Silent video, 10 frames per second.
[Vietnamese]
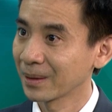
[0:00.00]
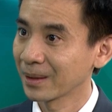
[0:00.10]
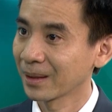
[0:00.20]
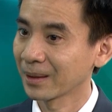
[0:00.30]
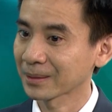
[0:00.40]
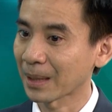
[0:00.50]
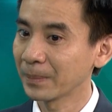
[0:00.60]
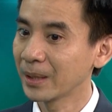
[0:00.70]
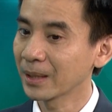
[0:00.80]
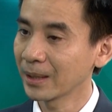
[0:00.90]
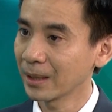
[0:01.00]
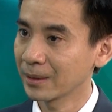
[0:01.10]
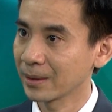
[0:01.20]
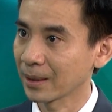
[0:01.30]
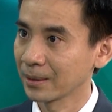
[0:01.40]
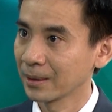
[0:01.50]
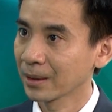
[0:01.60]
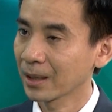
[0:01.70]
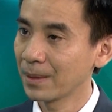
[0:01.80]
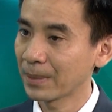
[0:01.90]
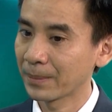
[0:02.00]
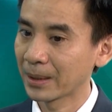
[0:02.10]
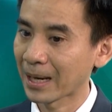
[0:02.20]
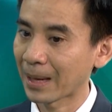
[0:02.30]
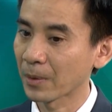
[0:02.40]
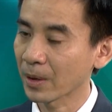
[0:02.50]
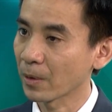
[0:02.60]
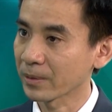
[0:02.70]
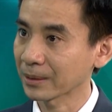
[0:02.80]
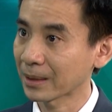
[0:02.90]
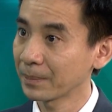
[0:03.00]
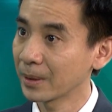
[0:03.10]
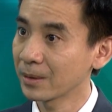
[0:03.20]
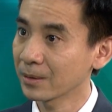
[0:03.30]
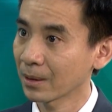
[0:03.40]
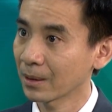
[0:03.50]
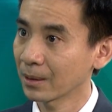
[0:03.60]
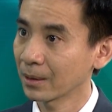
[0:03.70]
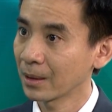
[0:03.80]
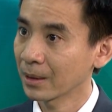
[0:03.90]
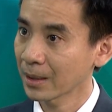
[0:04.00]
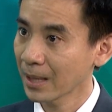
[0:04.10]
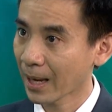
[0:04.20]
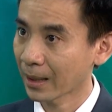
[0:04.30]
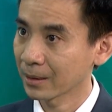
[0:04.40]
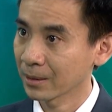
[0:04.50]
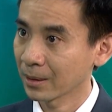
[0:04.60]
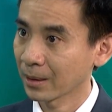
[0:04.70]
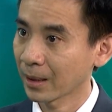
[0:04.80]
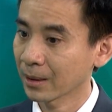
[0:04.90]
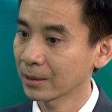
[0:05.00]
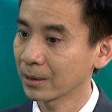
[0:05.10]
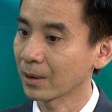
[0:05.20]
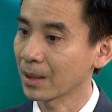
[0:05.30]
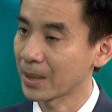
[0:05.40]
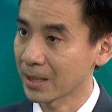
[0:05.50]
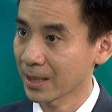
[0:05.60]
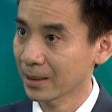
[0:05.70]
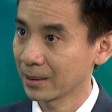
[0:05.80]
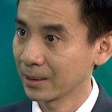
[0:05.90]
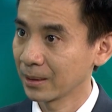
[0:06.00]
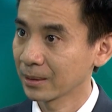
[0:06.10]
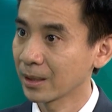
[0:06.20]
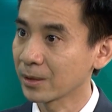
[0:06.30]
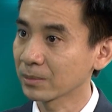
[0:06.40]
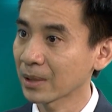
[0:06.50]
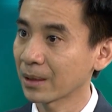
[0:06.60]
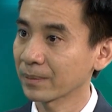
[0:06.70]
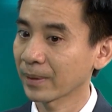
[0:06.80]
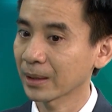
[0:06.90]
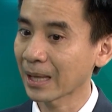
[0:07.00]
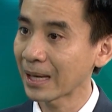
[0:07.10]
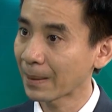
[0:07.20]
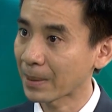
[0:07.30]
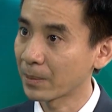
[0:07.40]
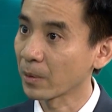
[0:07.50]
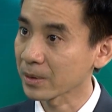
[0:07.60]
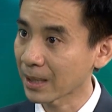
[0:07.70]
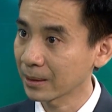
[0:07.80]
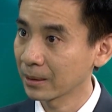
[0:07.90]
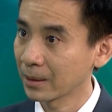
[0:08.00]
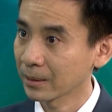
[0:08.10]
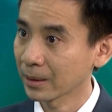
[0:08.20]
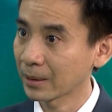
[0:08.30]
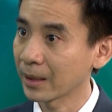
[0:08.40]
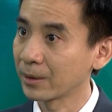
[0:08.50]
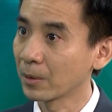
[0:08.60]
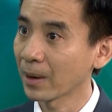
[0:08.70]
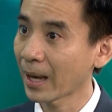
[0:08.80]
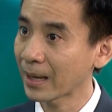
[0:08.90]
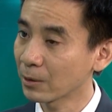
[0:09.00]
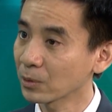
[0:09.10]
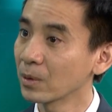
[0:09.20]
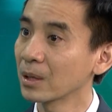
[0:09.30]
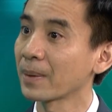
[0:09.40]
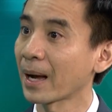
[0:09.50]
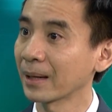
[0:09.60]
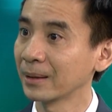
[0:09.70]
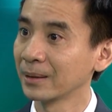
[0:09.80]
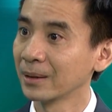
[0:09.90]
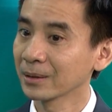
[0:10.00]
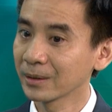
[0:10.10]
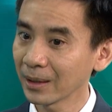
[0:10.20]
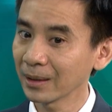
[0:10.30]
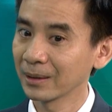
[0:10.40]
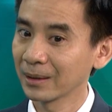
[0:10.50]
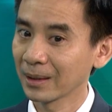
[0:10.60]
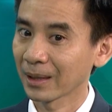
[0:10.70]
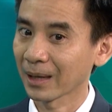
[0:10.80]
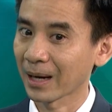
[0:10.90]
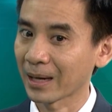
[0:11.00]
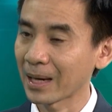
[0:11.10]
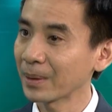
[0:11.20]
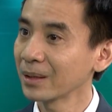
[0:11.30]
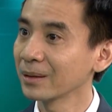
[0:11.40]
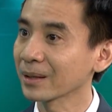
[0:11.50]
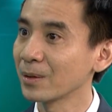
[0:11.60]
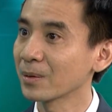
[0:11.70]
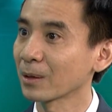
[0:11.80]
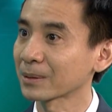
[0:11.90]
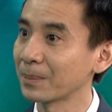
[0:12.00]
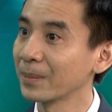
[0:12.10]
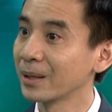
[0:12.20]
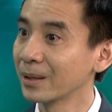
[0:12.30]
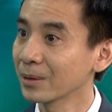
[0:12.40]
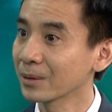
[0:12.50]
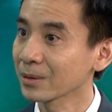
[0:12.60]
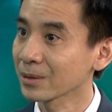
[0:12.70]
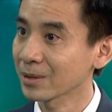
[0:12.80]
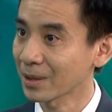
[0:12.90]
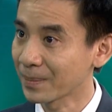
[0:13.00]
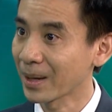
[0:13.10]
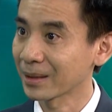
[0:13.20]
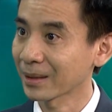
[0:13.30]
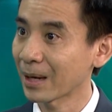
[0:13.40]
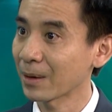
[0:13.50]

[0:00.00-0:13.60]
à, thẩm mỹ có nghĩa là gì ạ khi mà mình làm một bộ răng thẩm mỹ cho khách hàng hay có thể gọi là bệnh nhân thì chúng ta phải tái lập lại một bộ răng nó đầy đủ hai yếu tố cơ bản thứ nhất là đáp ứng được cái nhu cầu thẩm mỹ cho người bệnh theo